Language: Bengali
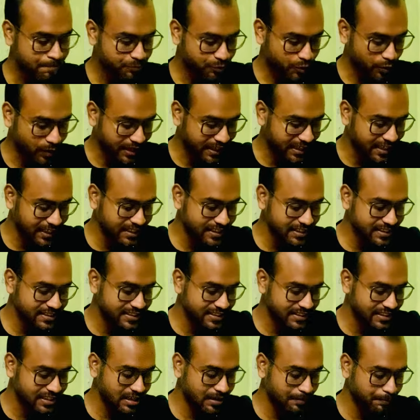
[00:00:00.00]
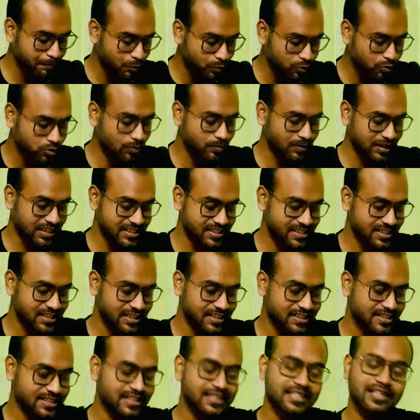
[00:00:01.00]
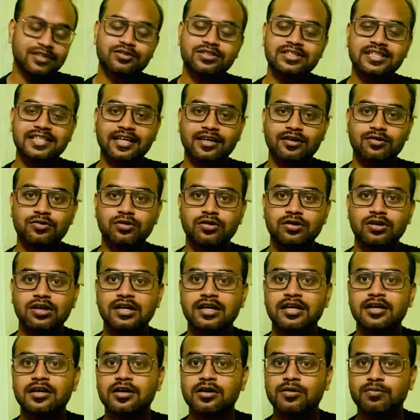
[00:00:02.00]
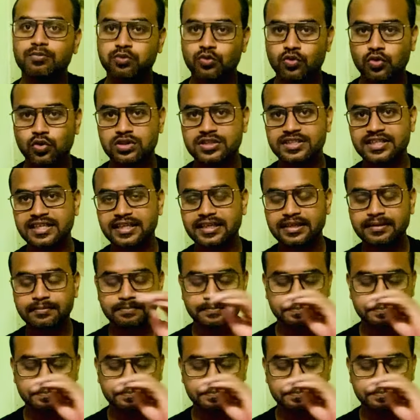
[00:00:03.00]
তো এখানে যেটা প্রথম আনসার সেটা হচ্ছে দেখো পুরো যে